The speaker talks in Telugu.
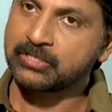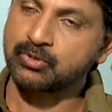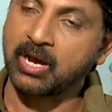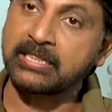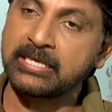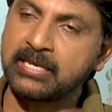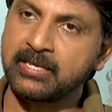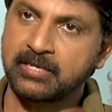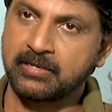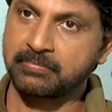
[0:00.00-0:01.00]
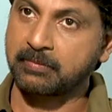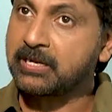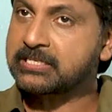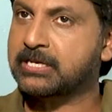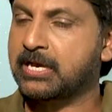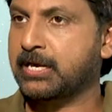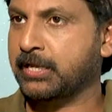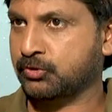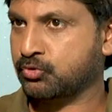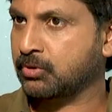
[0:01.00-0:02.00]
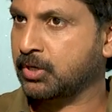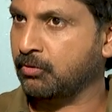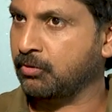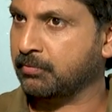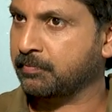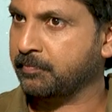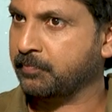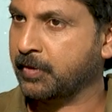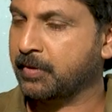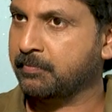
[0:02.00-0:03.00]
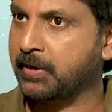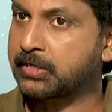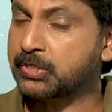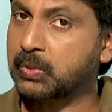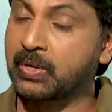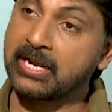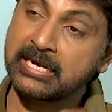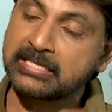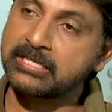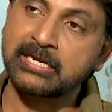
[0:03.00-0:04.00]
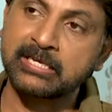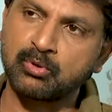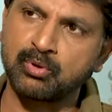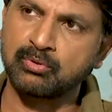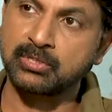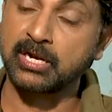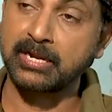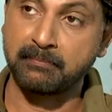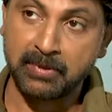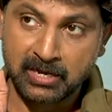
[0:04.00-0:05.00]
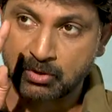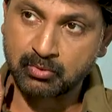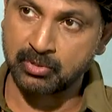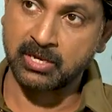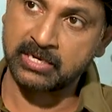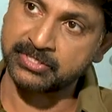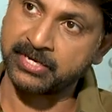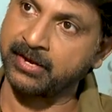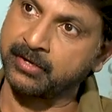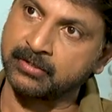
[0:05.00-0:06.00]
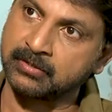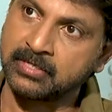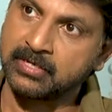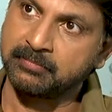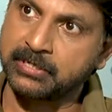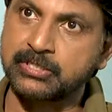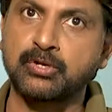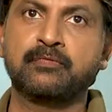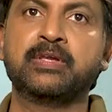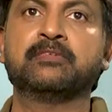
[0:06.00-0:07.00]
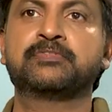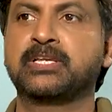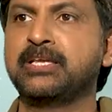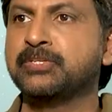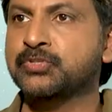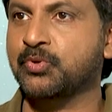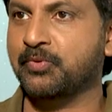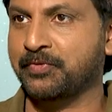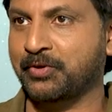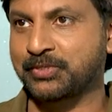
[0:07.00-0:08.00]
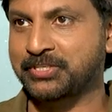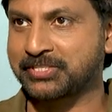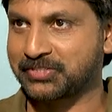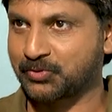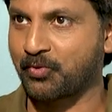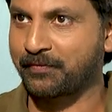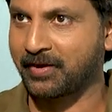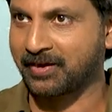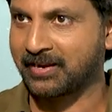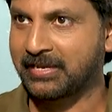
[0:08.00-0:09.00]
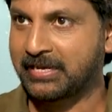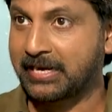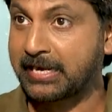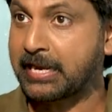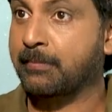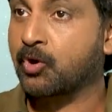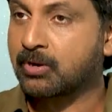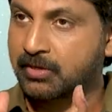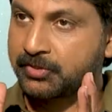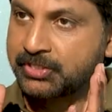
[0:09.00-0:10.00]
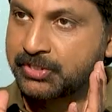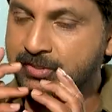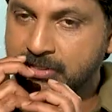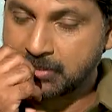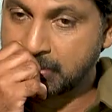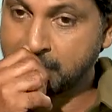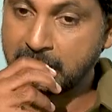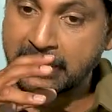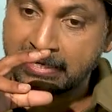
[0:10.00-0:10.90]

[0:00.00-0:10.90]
సో అది ప్రభాస్ గారిని చూడటంలో ప్రేక్షకులు ఎలాంటి థ్రిల్కి గురవుతారని మీరు అనుకుంటున్నారు యాజ్ అ డైరెక్టర్ బికాజ్ యూ నో వీ హ్యావ్ సీన్ సో ఫిరోషియస్ సో ఫార్ అంటే నేను నాట్ జస్ట్ మన